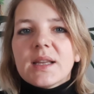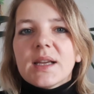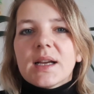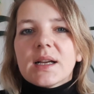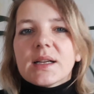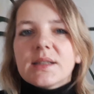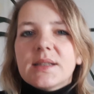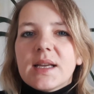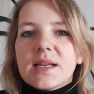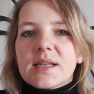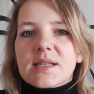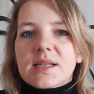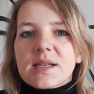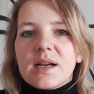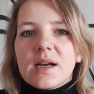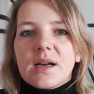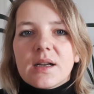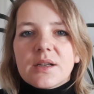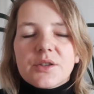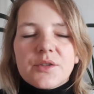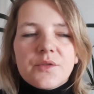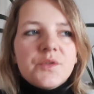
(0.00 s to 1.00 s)
jak
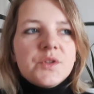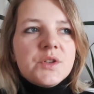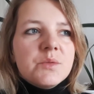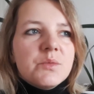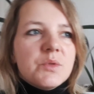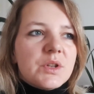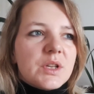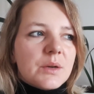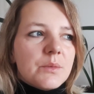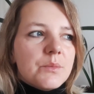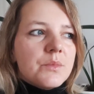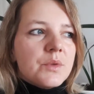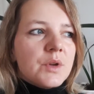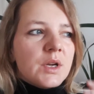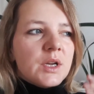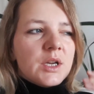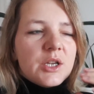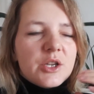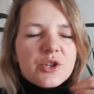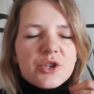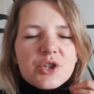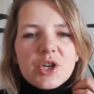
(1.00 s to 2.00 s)
deska, że widzimy tam
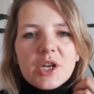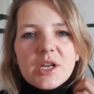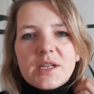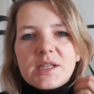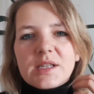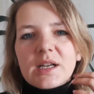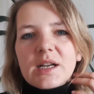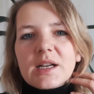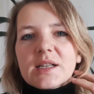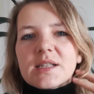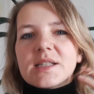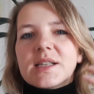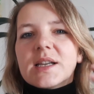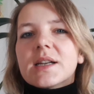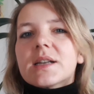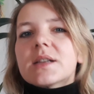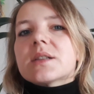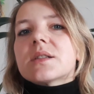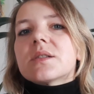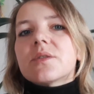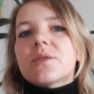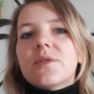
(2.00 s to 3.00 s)
szyja jest taka
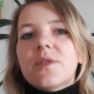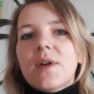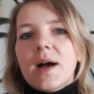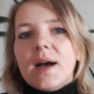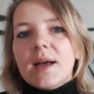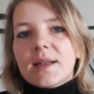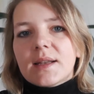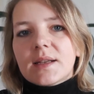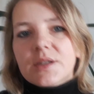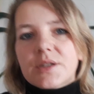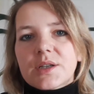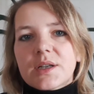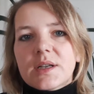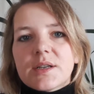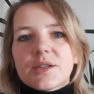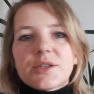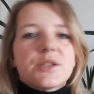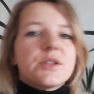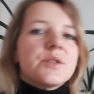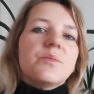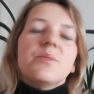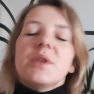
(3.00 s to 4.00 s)
zarysowana, że
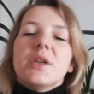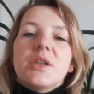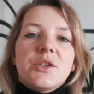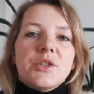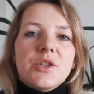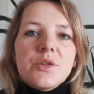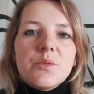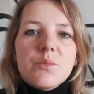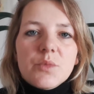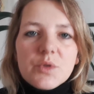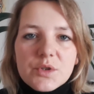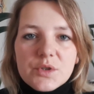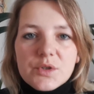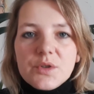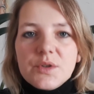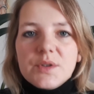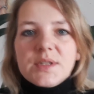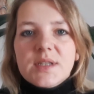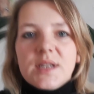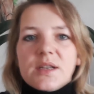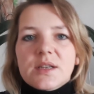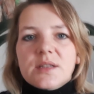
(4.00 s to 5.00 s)
każdy mięsień mocno
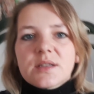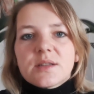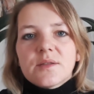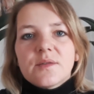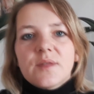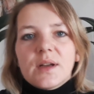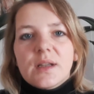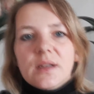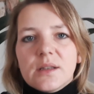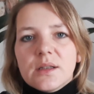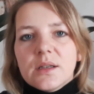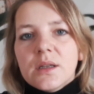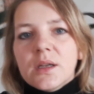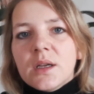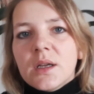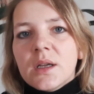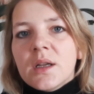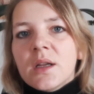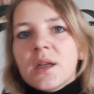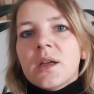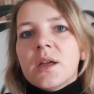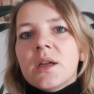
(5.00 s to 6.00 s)
jest zarysowany,
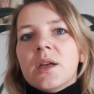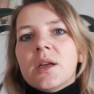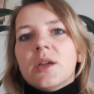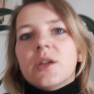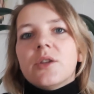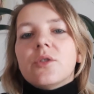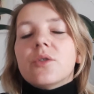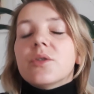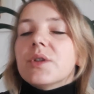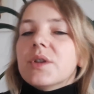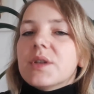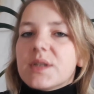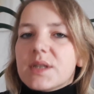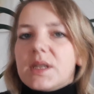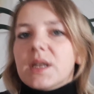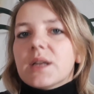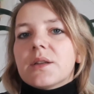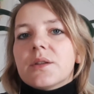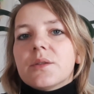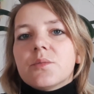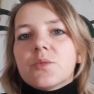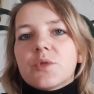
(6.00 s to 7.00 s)
no
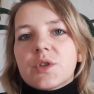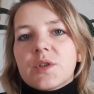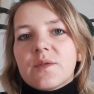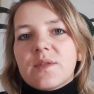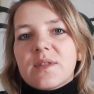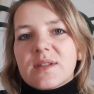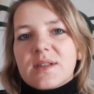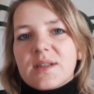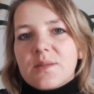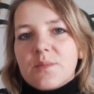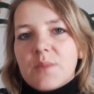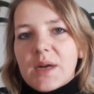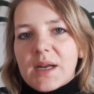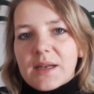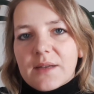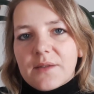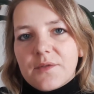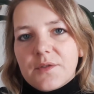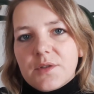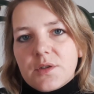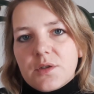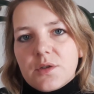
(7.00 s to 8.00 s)
niestety muszę Was
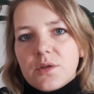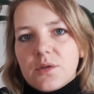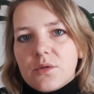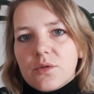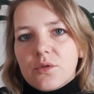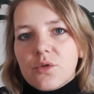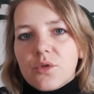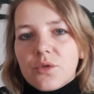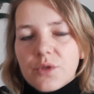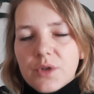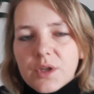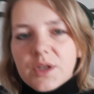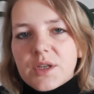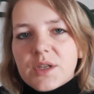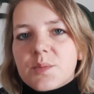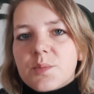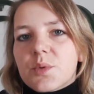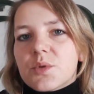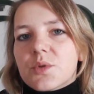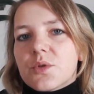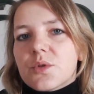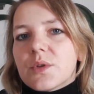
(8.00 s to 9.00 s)
zmartwić. To nie
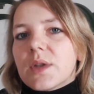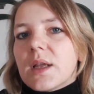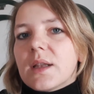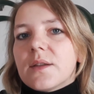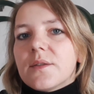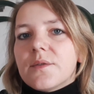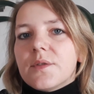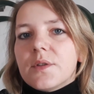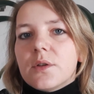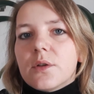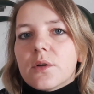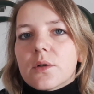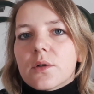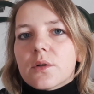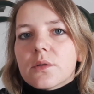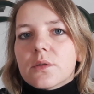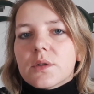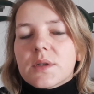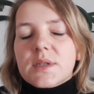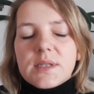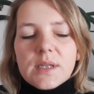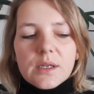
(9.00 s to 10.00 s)
jest pożądany
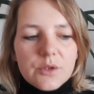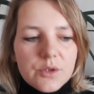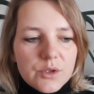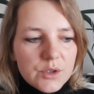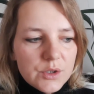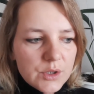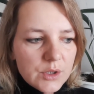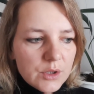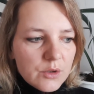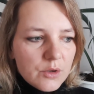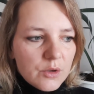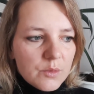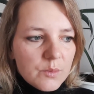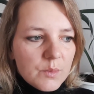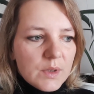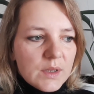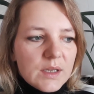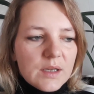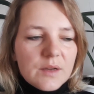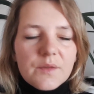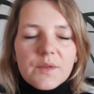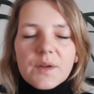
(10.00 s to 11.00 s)
widok. Znaczy, że koń
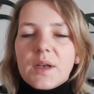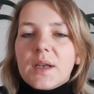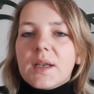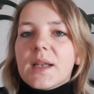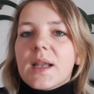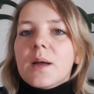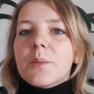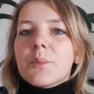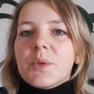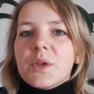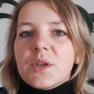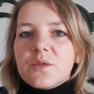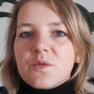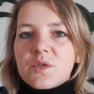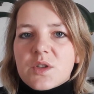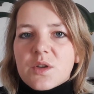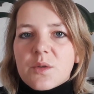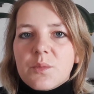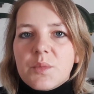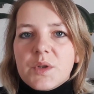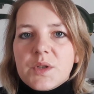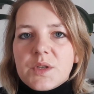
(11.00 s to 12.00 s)
ma tak wiele napięć w
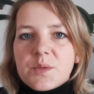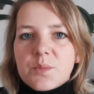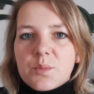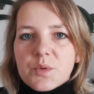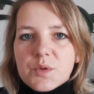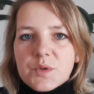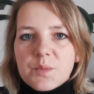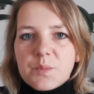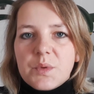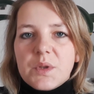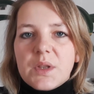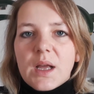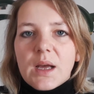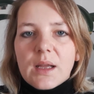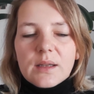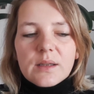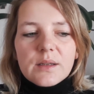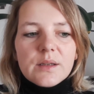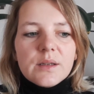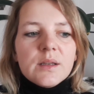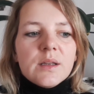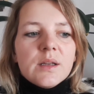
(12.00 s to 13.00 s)
sobie, jest
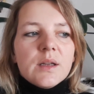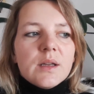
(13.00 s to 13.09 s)
pospinany,